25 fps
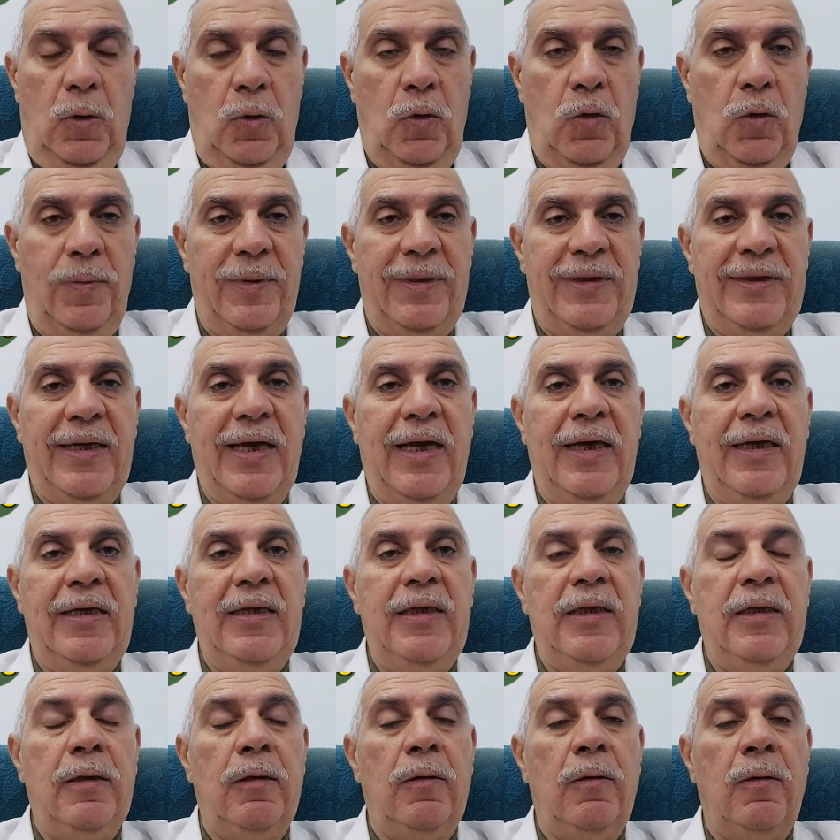
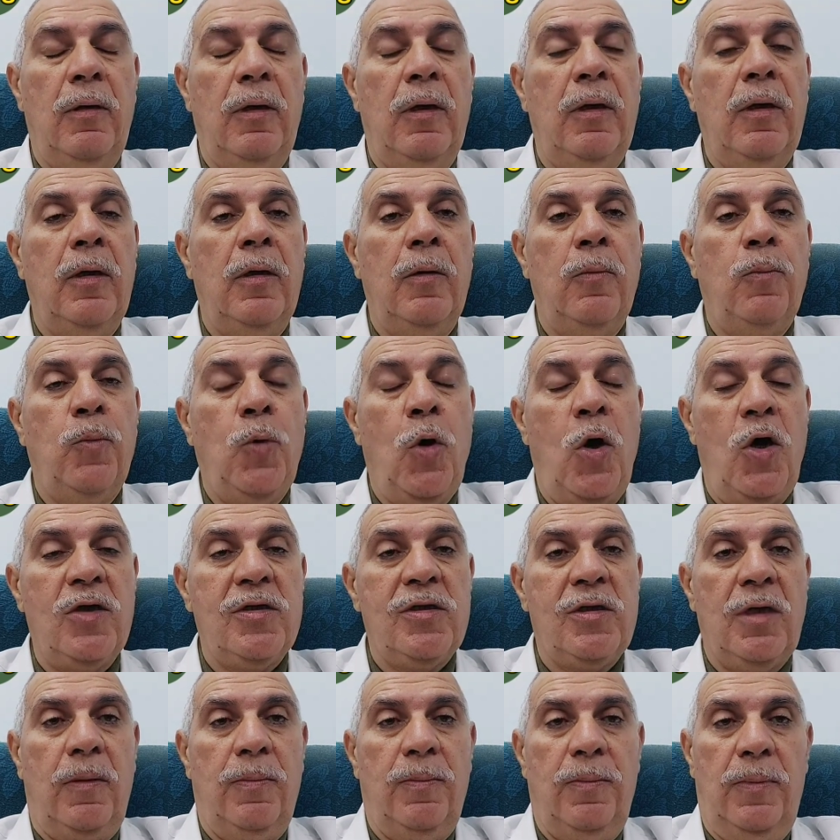وبالتالي
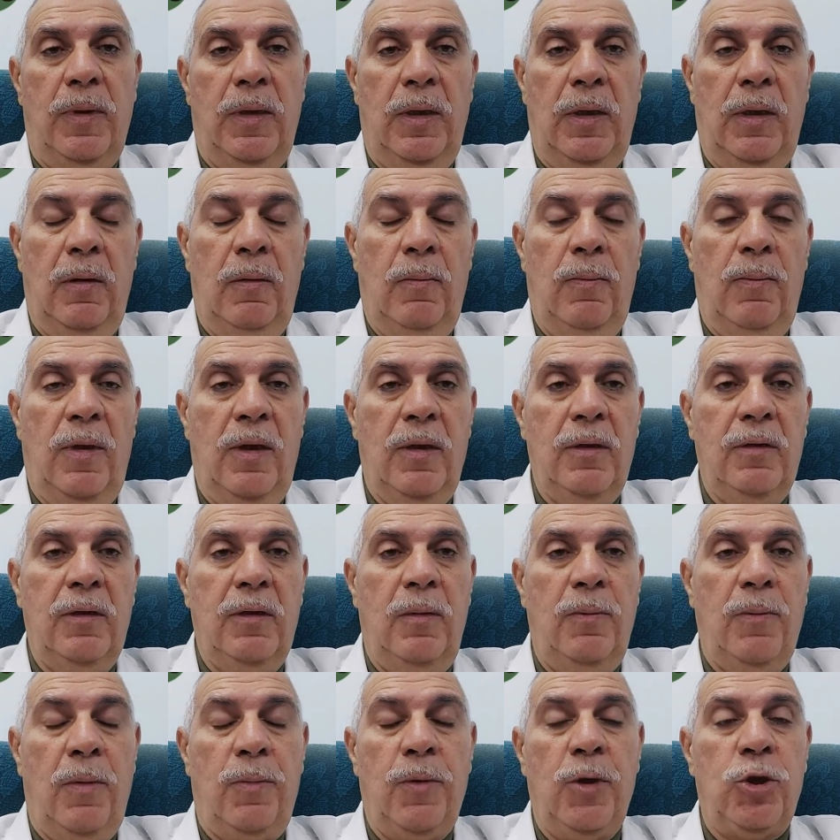معظم
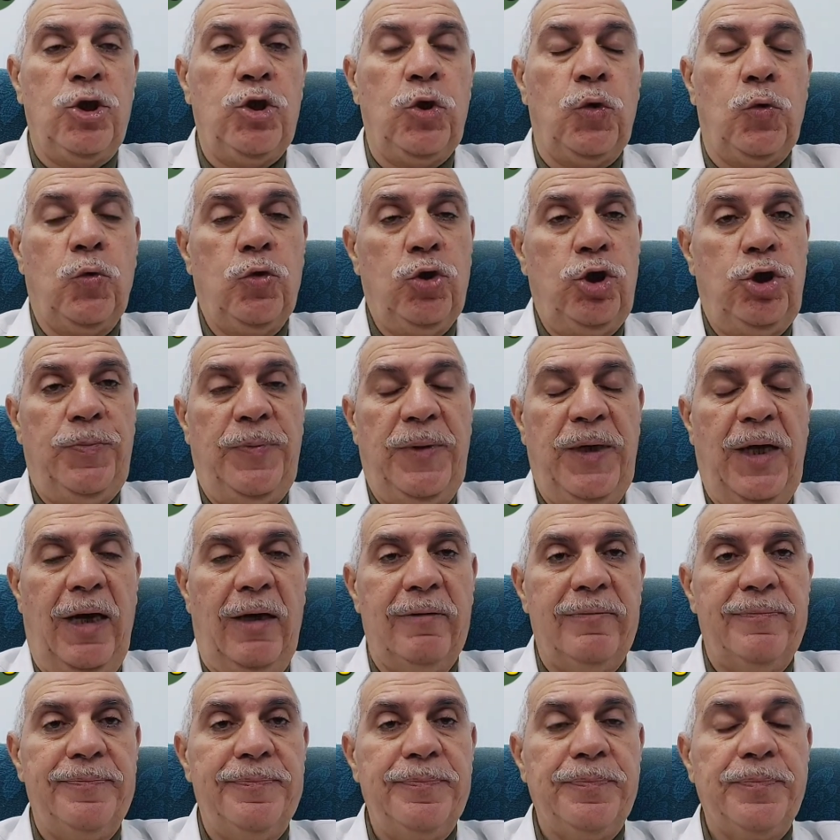المرضى ما بيشعروش بيها